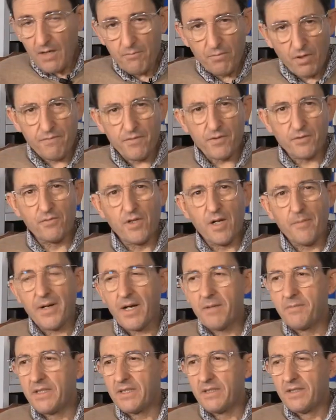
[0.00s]
por fortuna
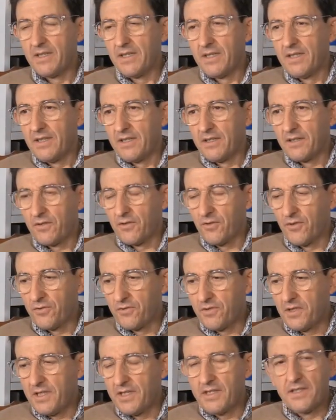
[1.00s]
para mí,
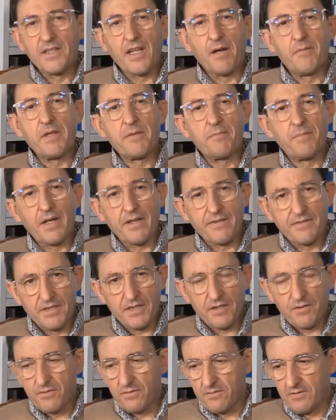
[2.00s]
con eh, David Pérez
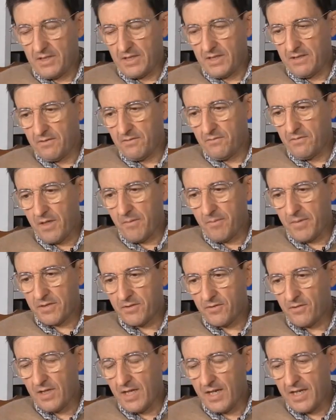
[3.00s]
Chico, una
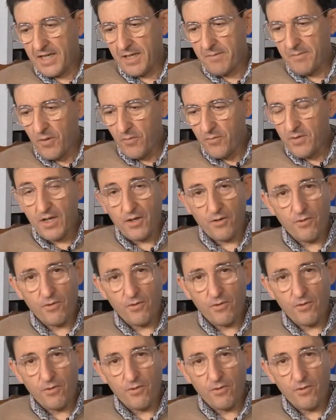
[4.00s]
persona a la que me une el